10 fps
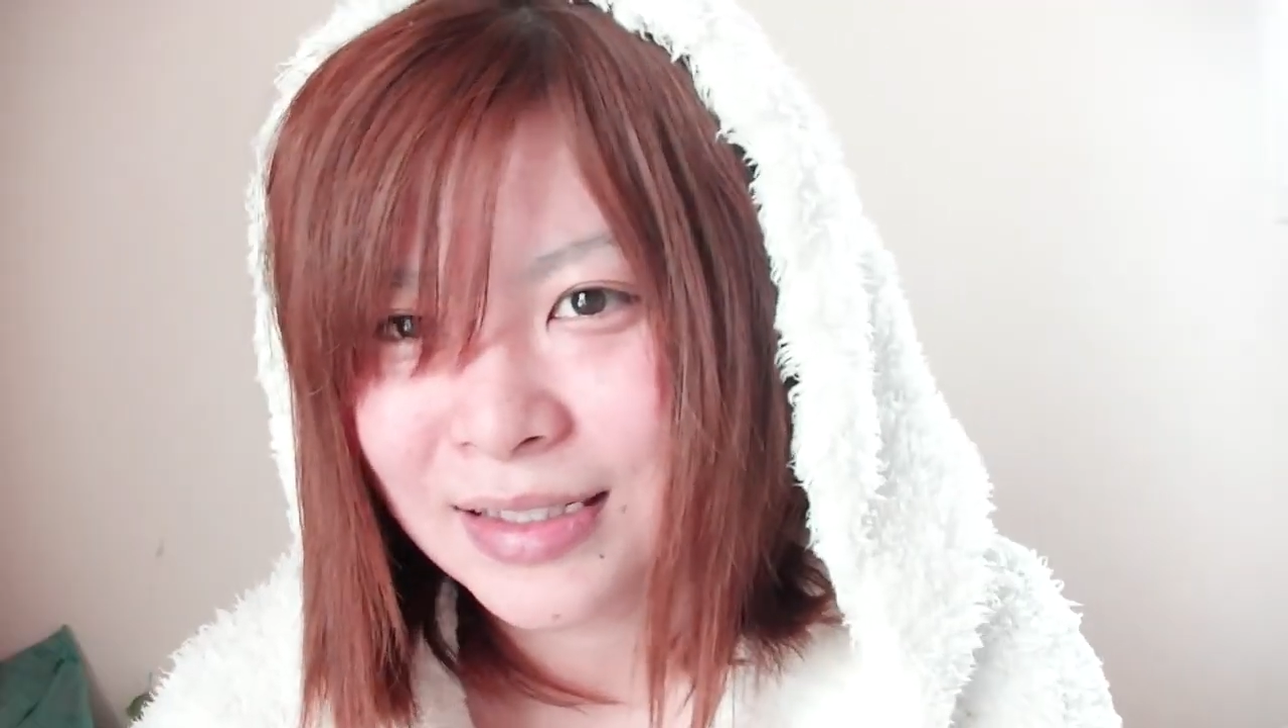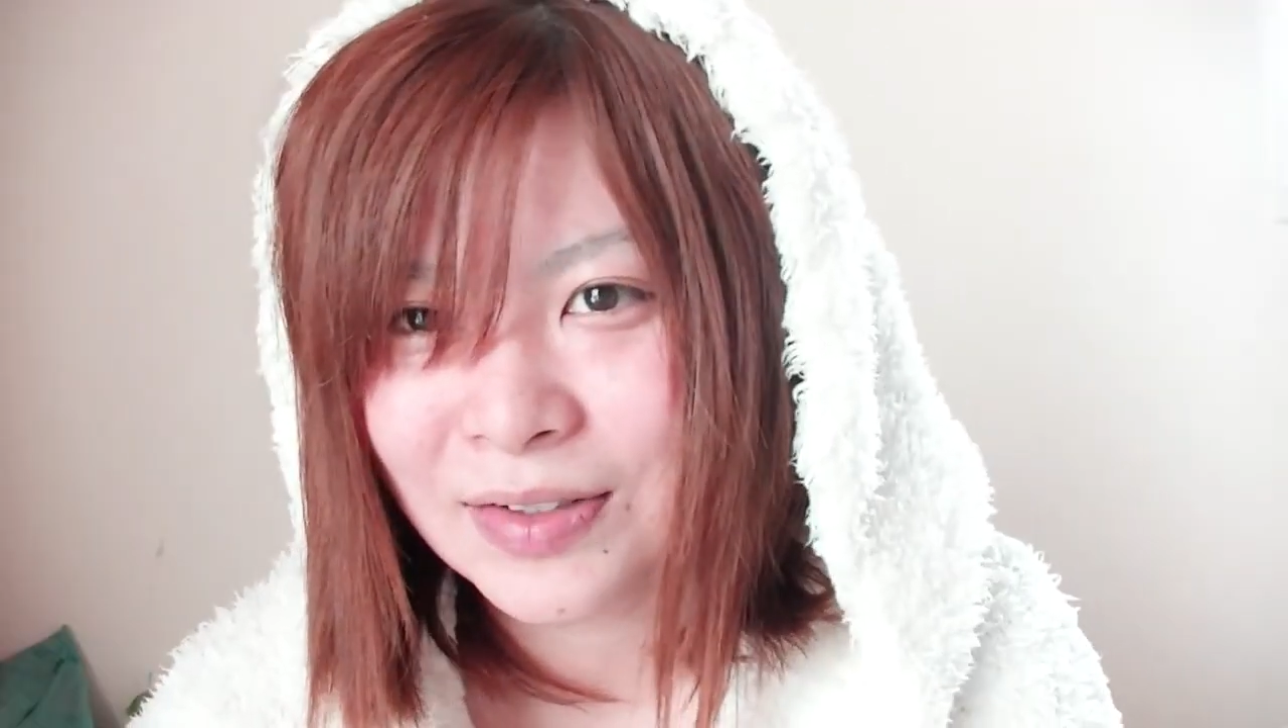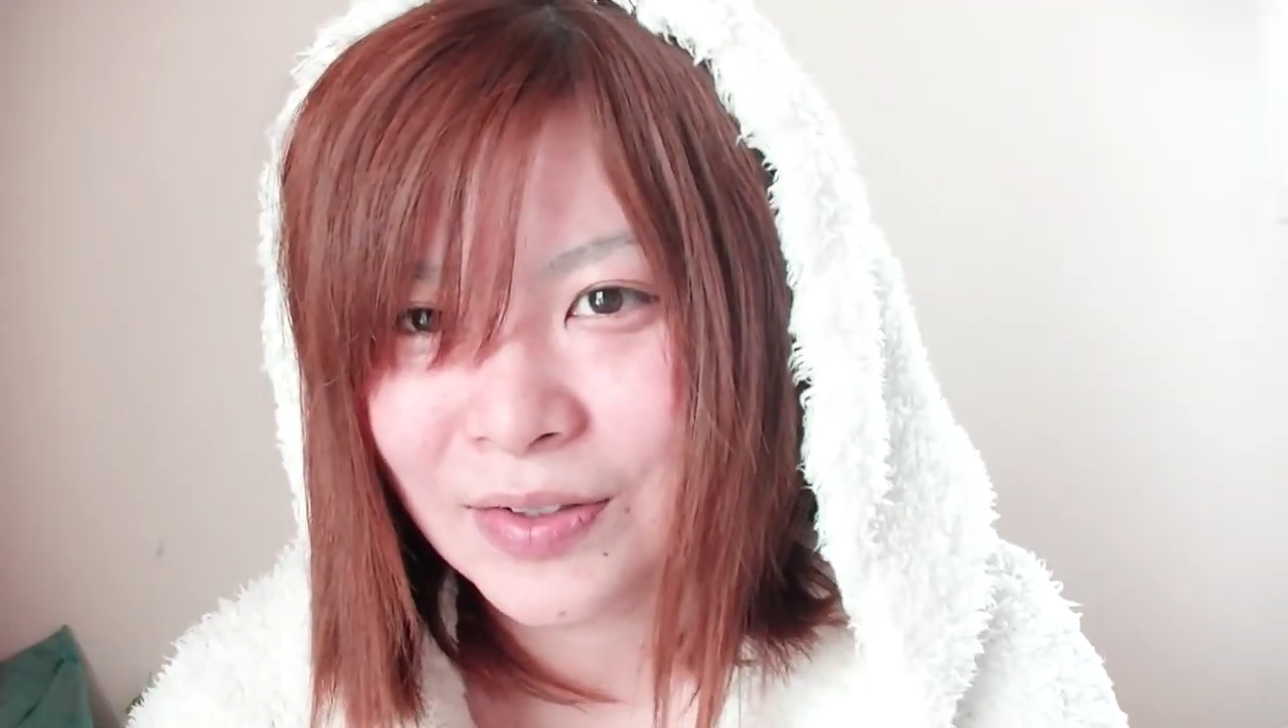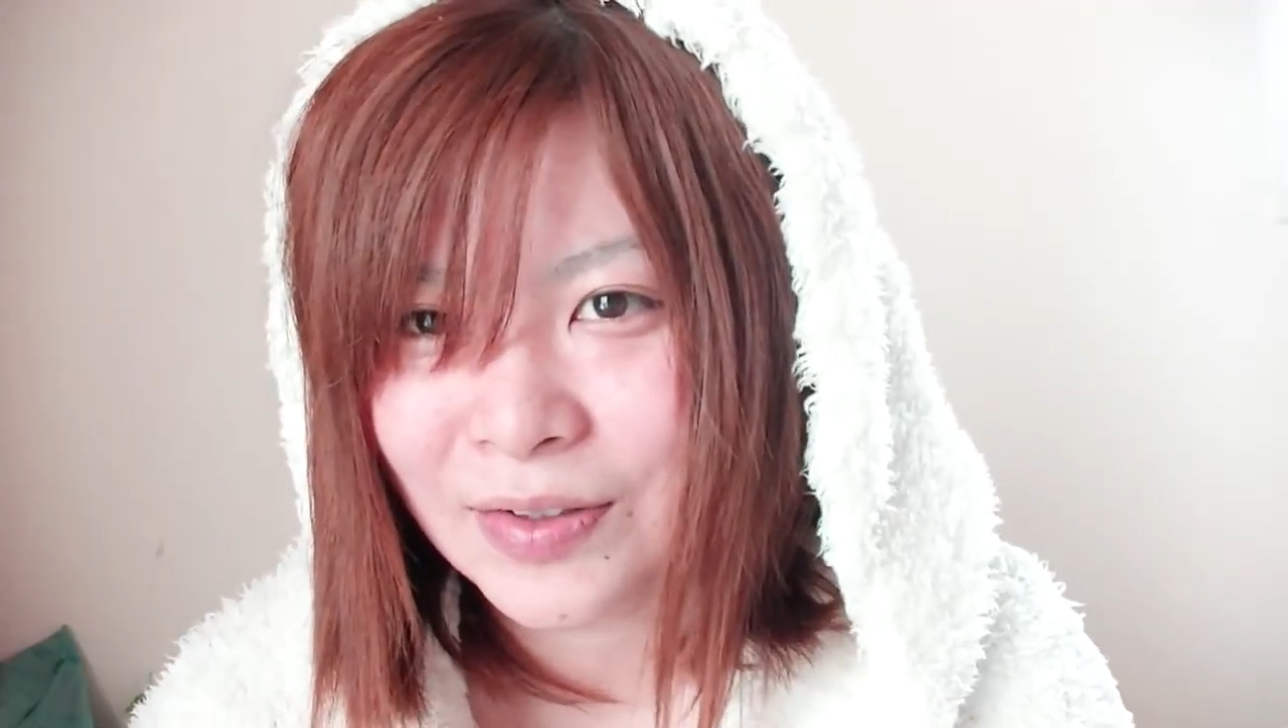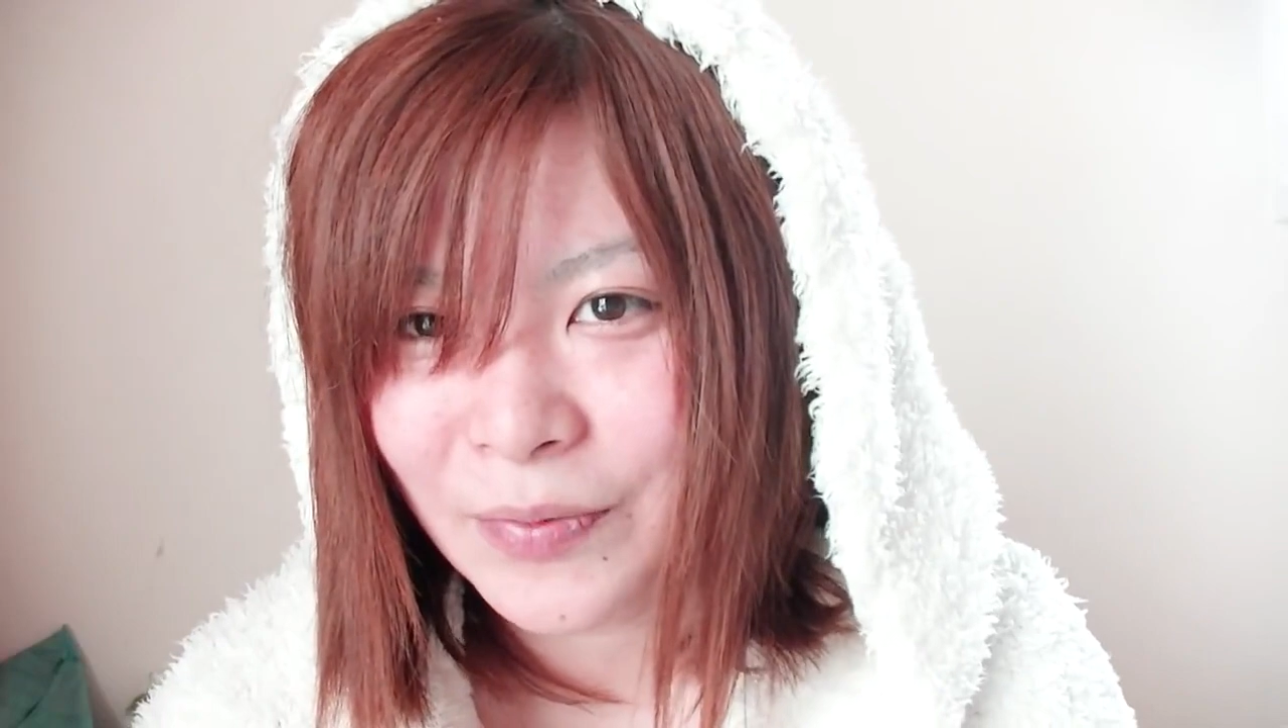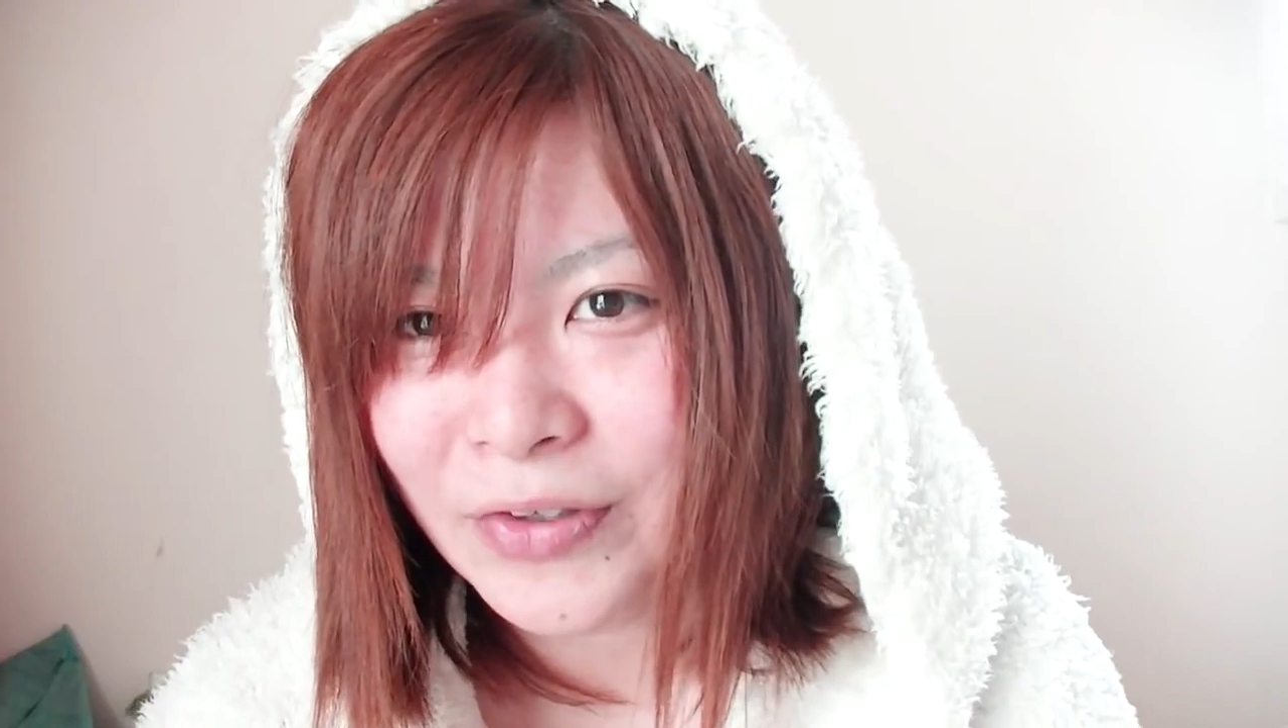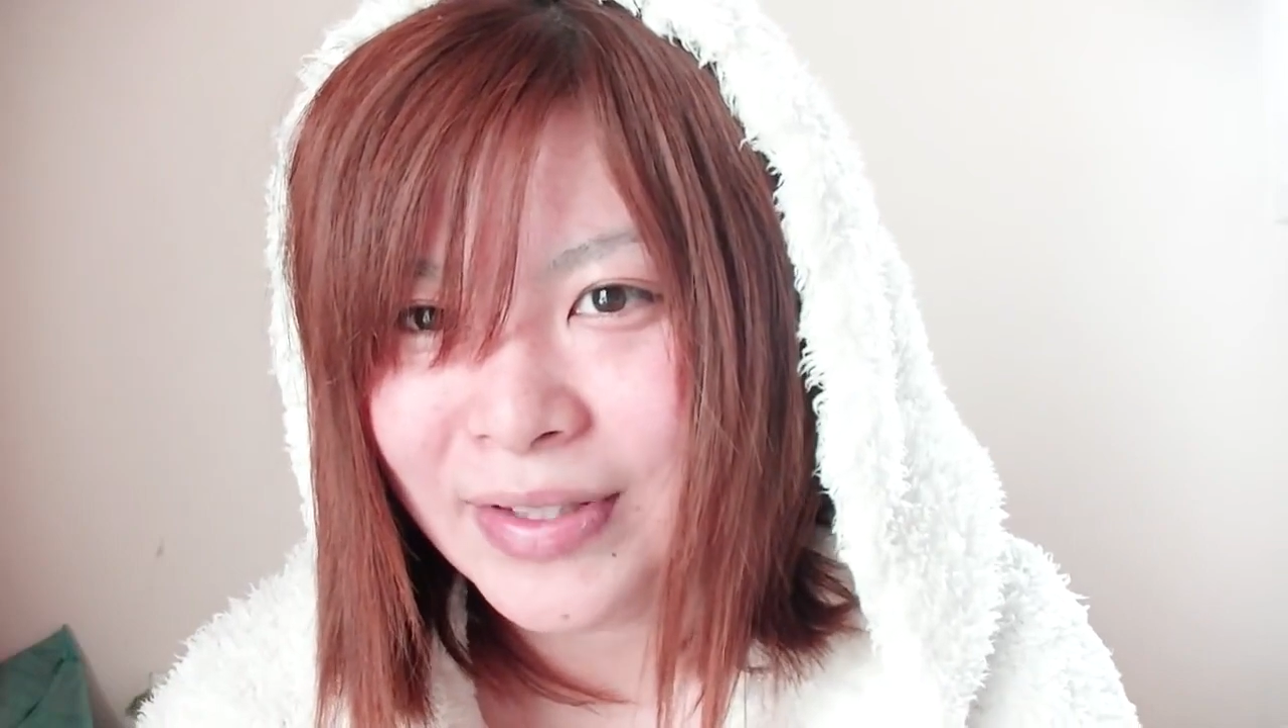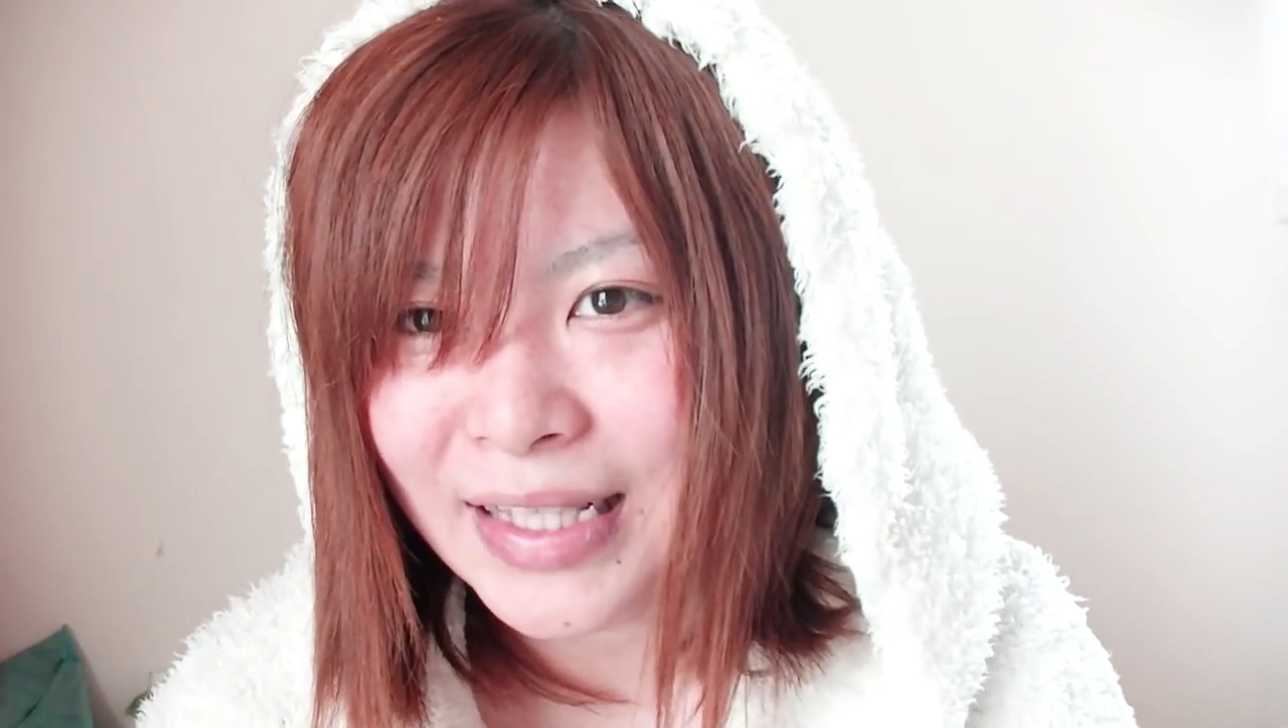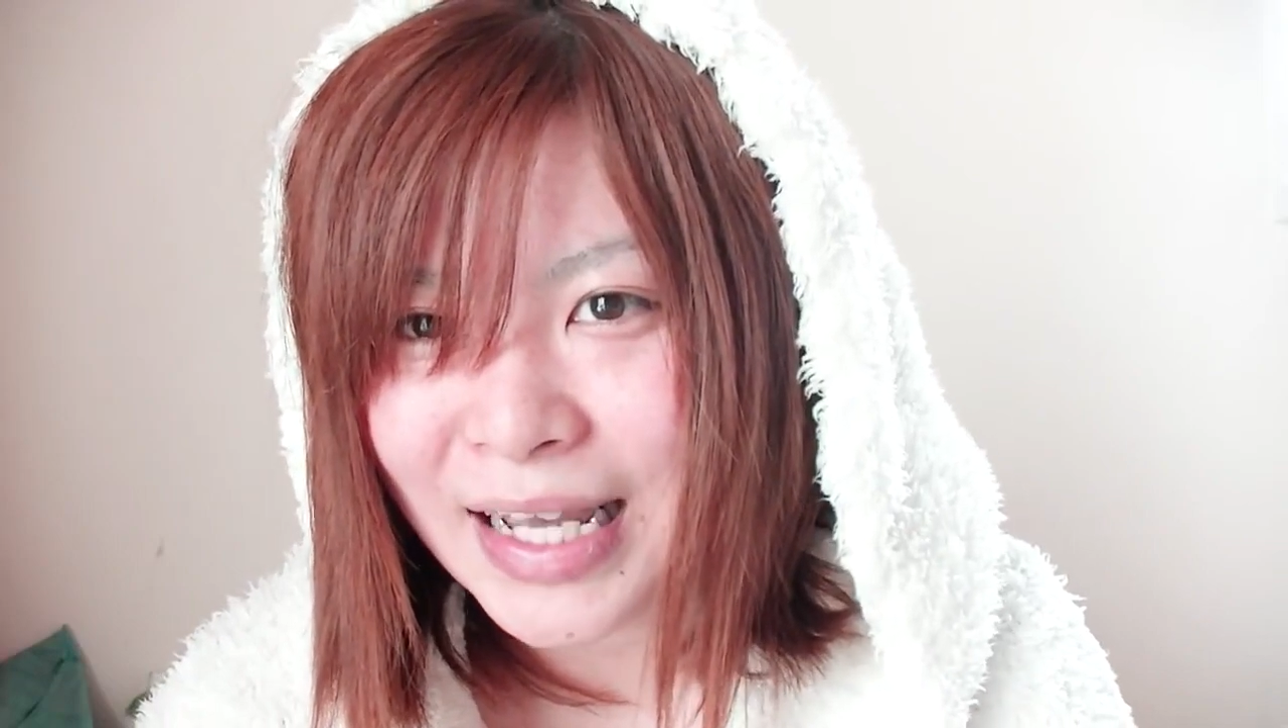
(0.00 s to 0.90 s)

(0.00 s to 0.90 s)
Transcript: その問